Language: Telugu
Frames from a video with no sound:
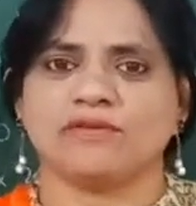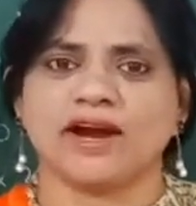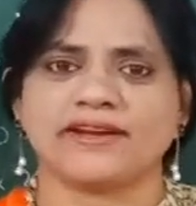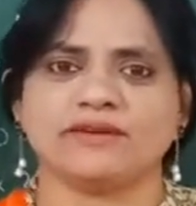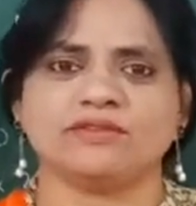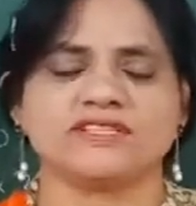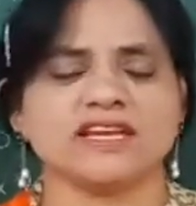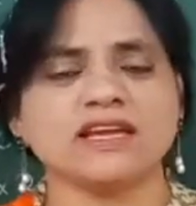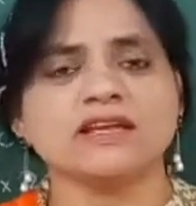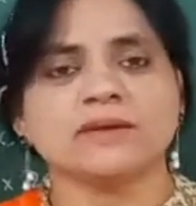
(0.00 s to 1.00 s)
వాటి నుంచి
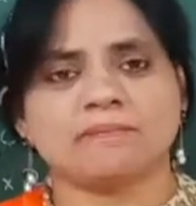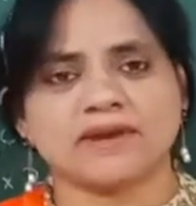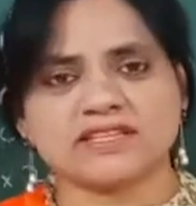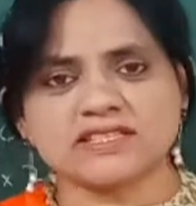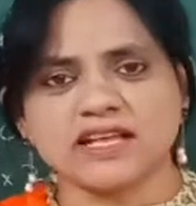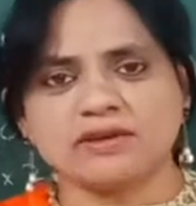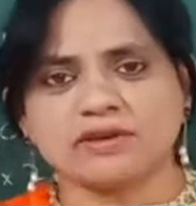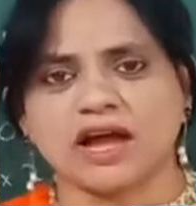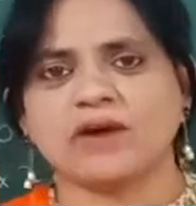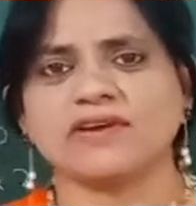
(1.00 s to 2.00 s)
ప్రశ్నలు
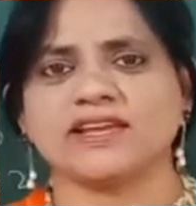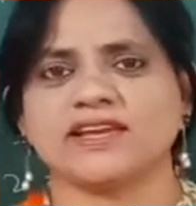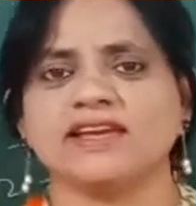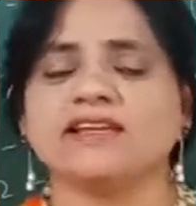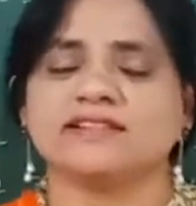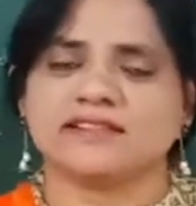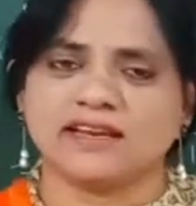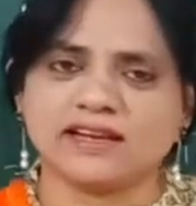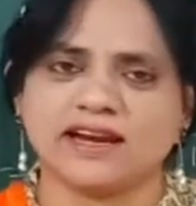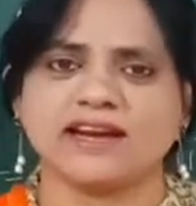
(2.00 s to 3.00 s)
రావని
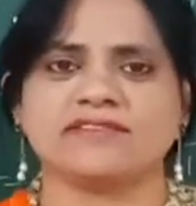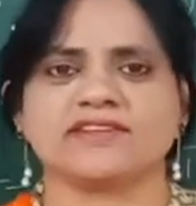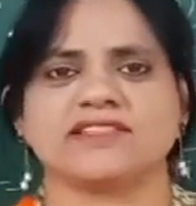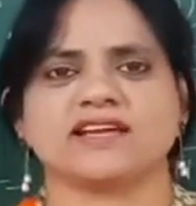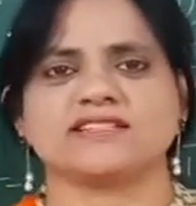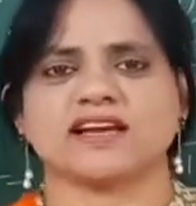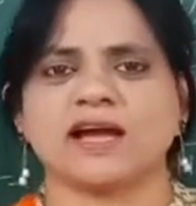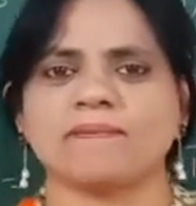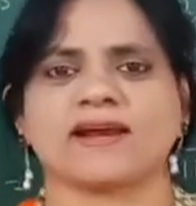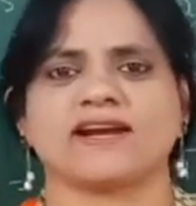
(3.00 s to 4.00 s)
తెలంగాణ విద్యాశాఖ
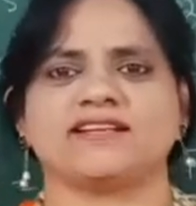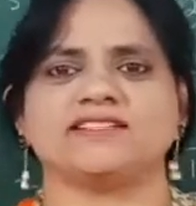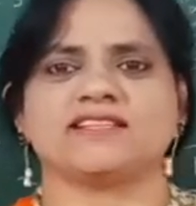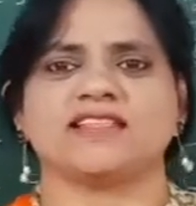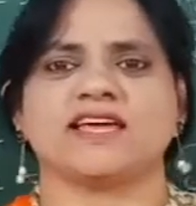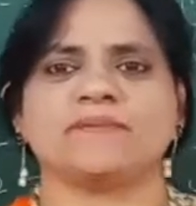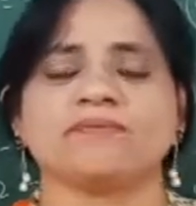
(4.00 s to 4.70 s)
ప్రకటించింది